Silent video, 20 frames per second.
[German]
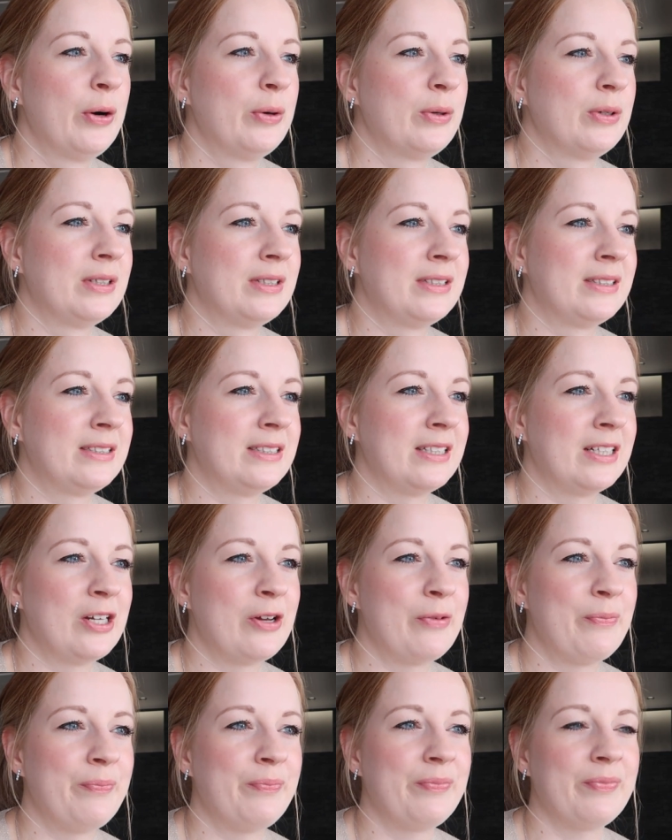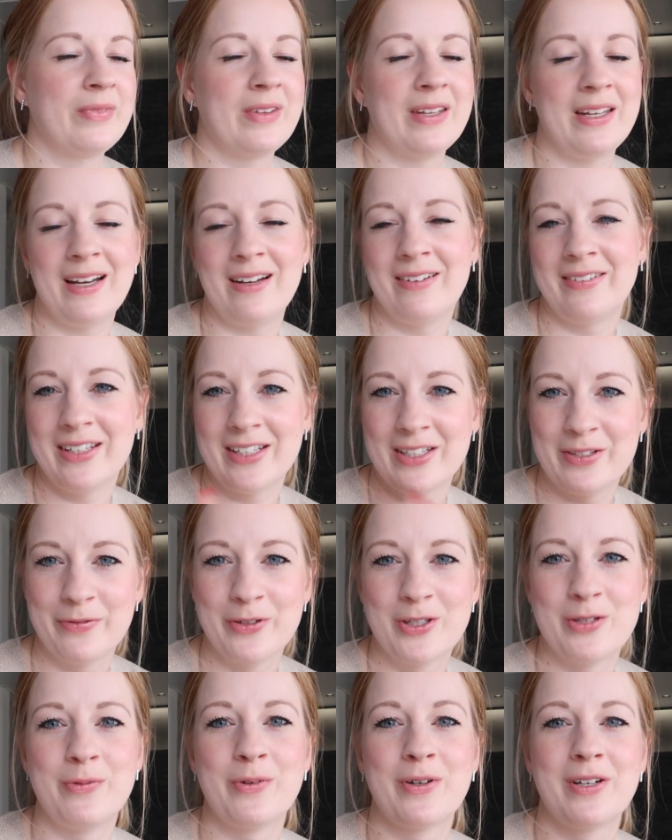Und ähm, ja, jetzt
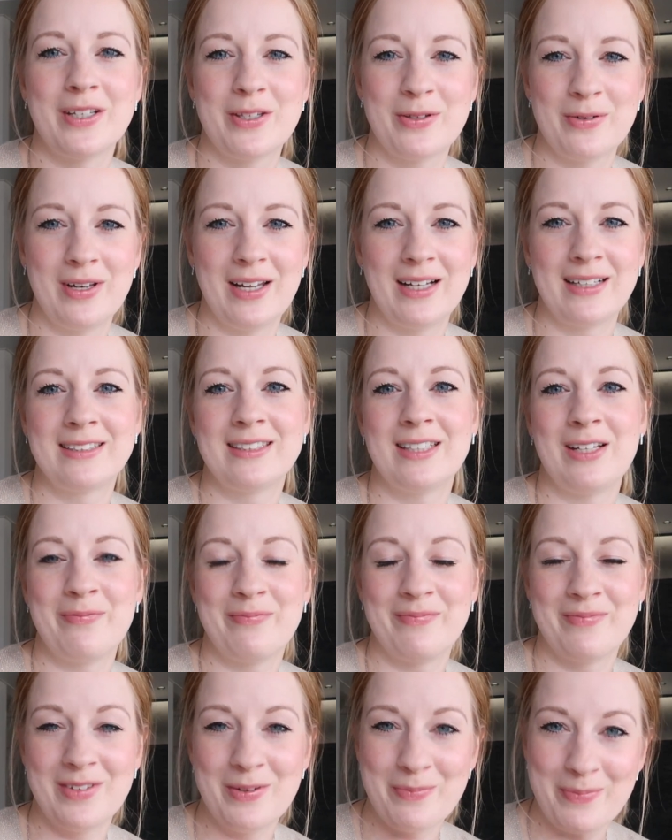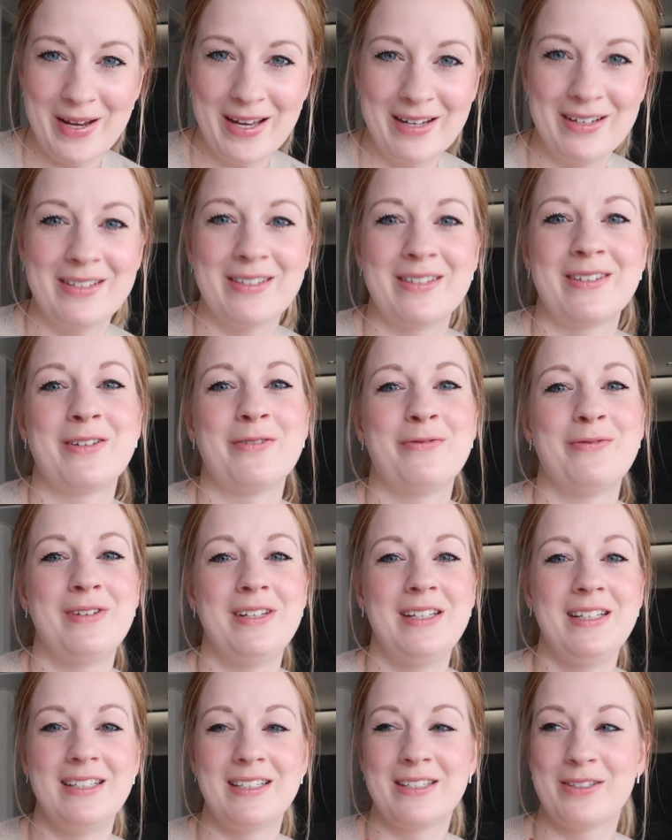wird es wirklich so langsam, die Bäder sind
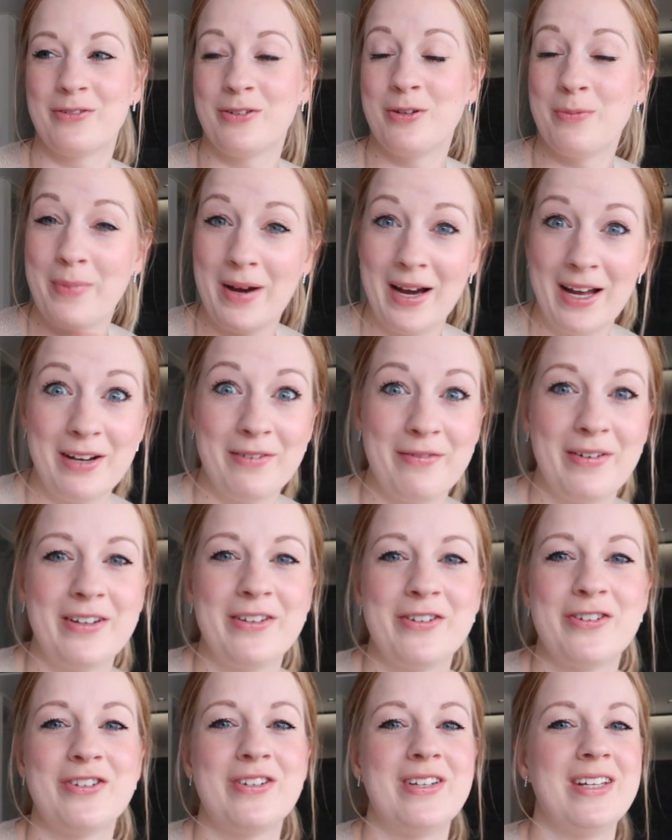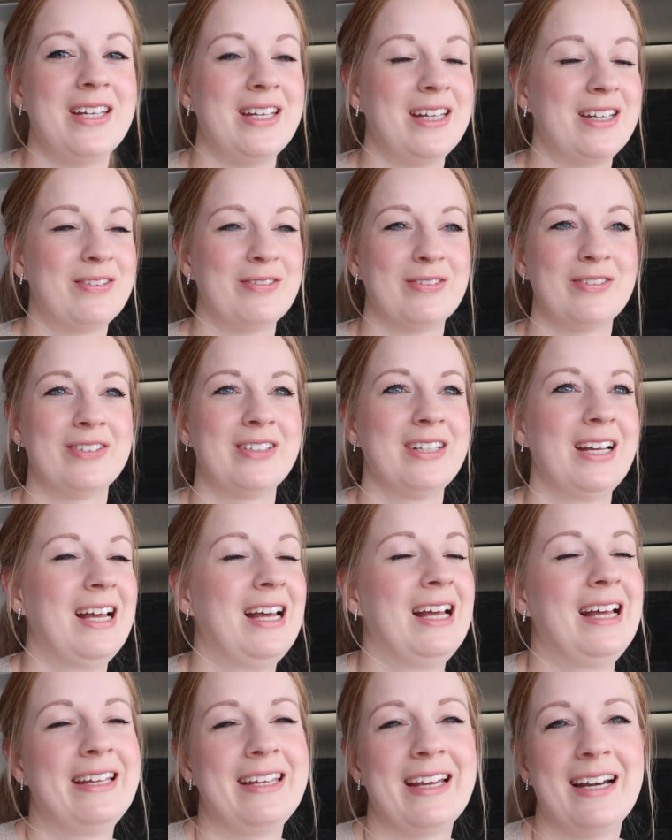gefliest und die Badewanne steht. Und
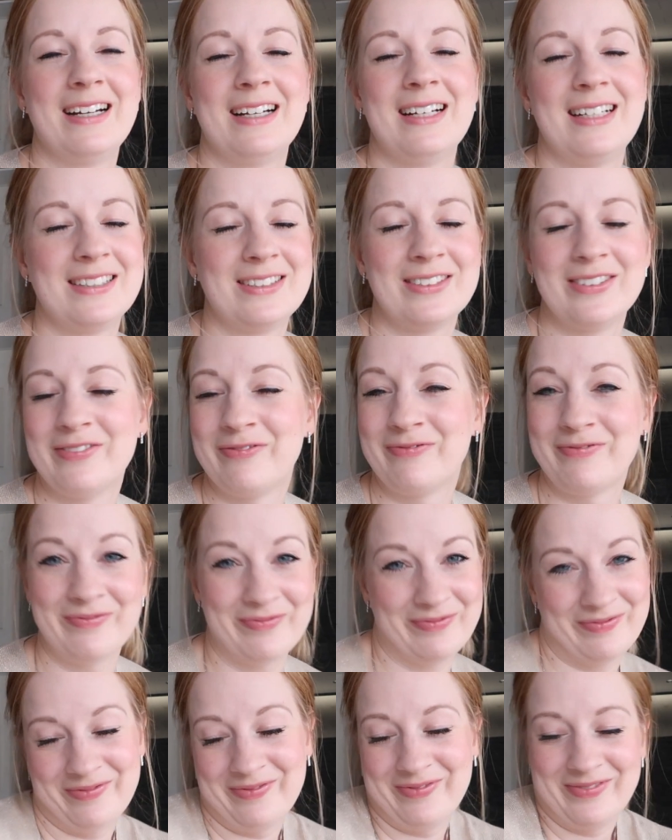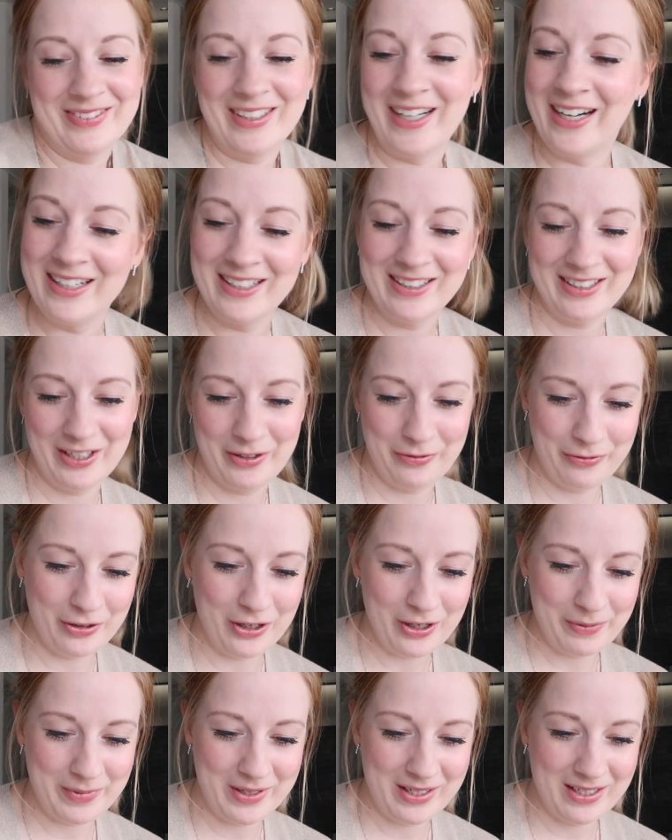ja, also ich
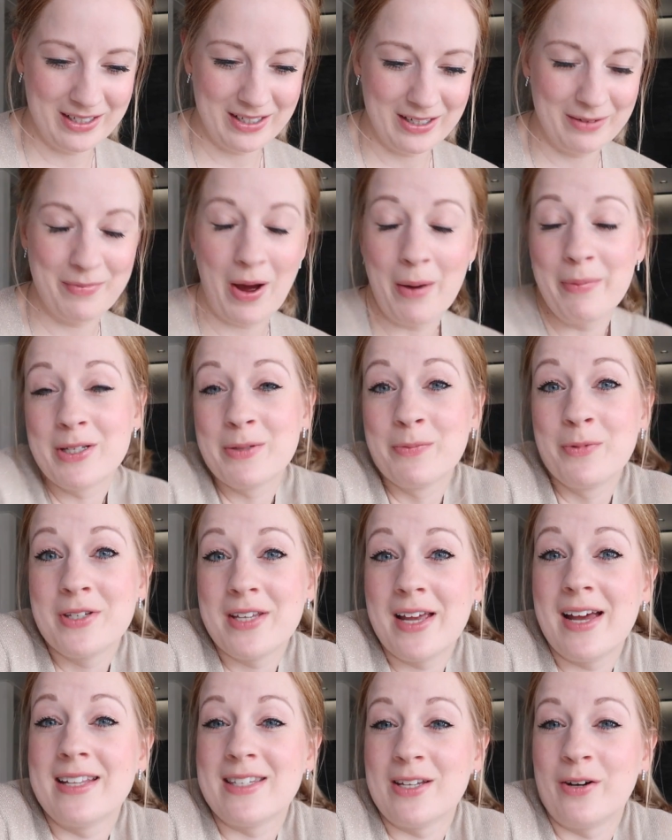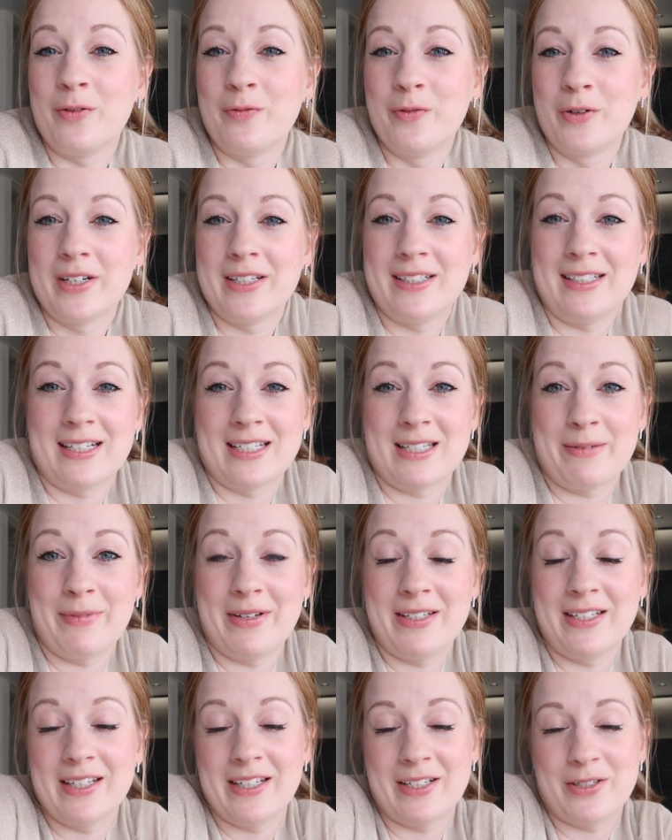freue mich, ähm, aber es muss ja jetzt auch wirklich langsam
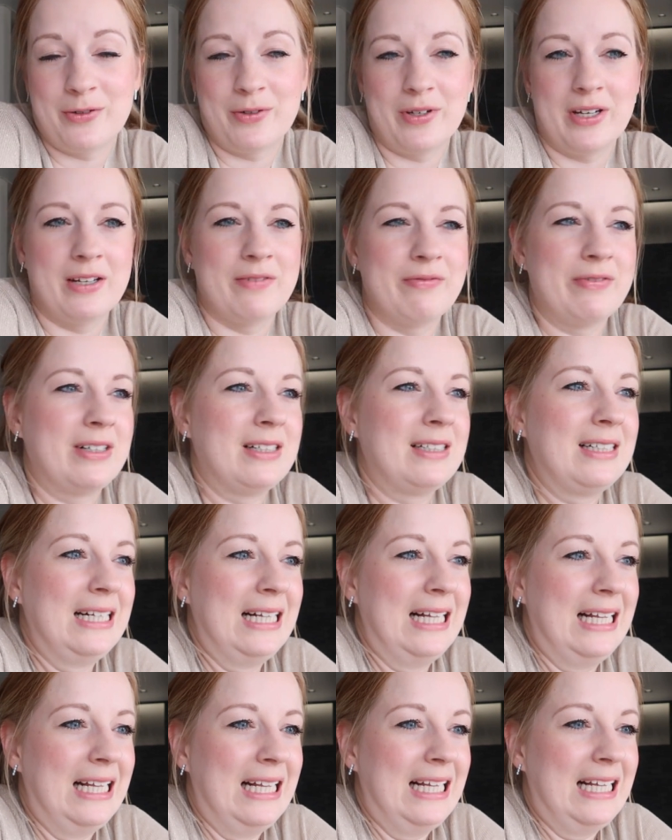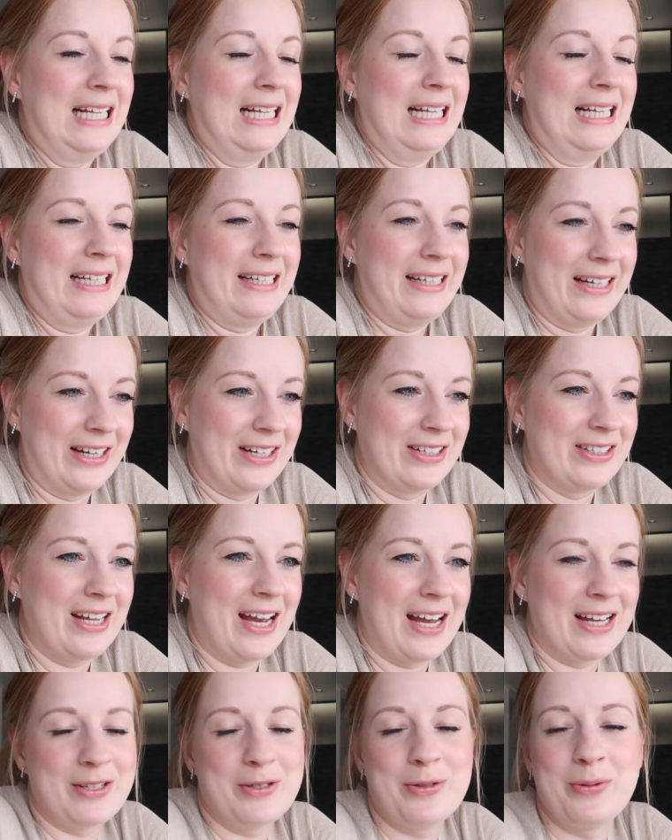in die Richtung gehen, weil ja,
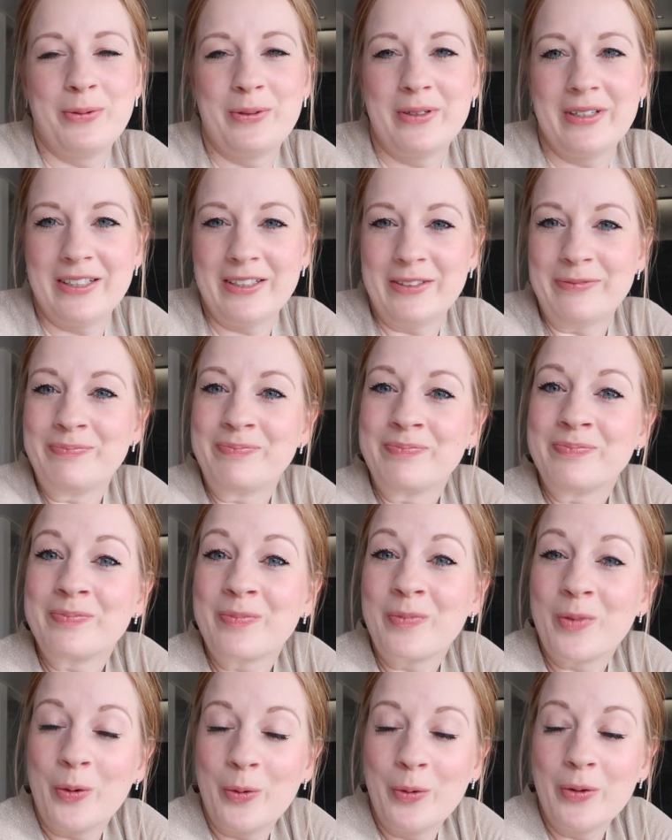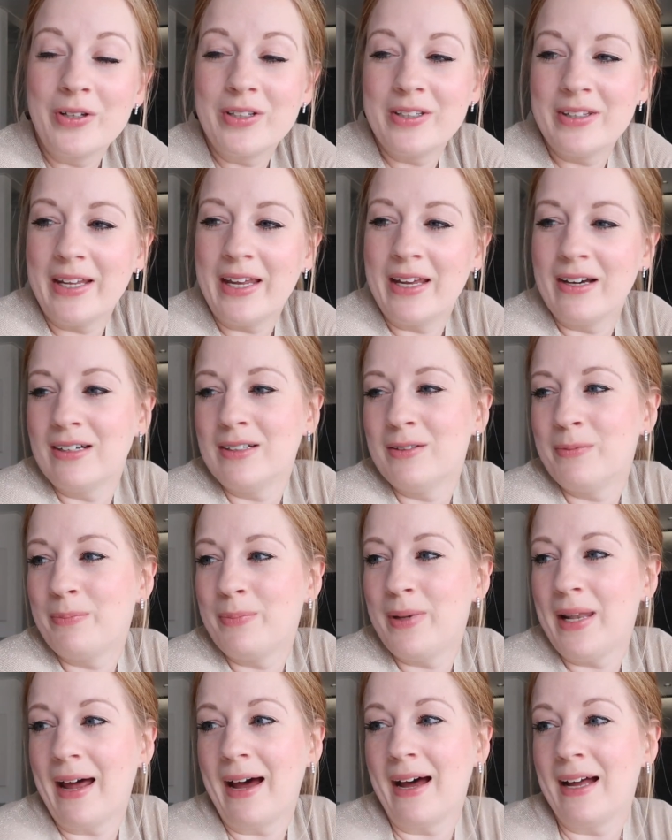der Einzug ähm, rückt näher.
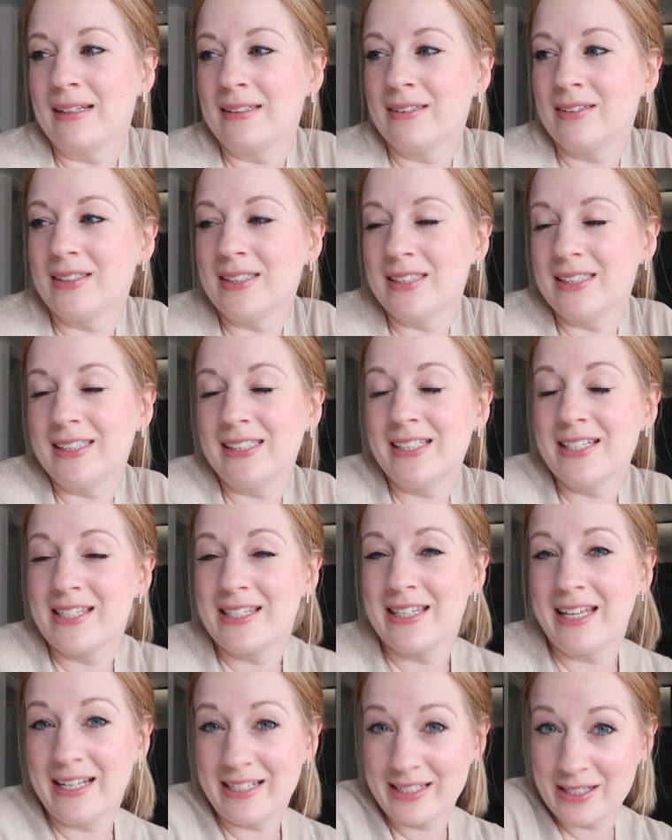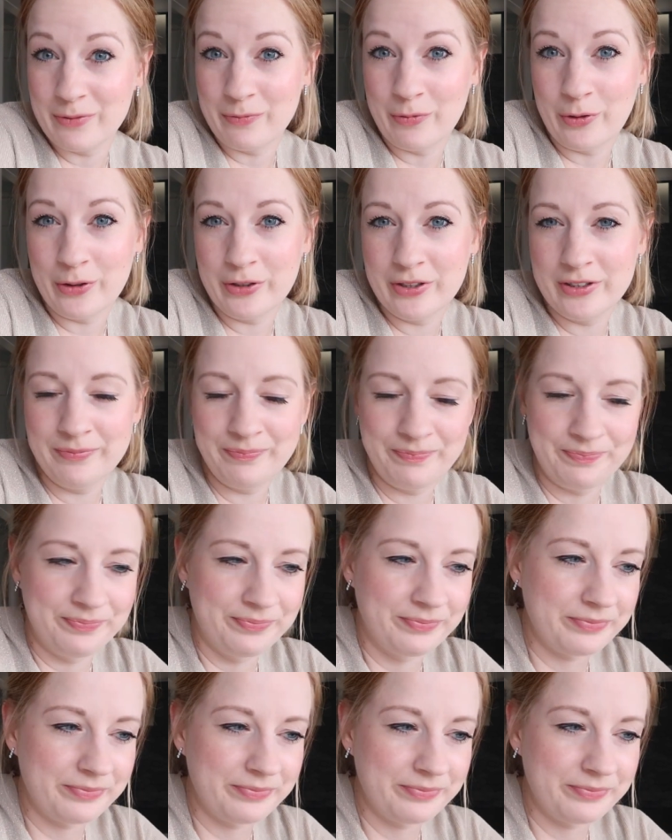Plan äh, ist nächste Woche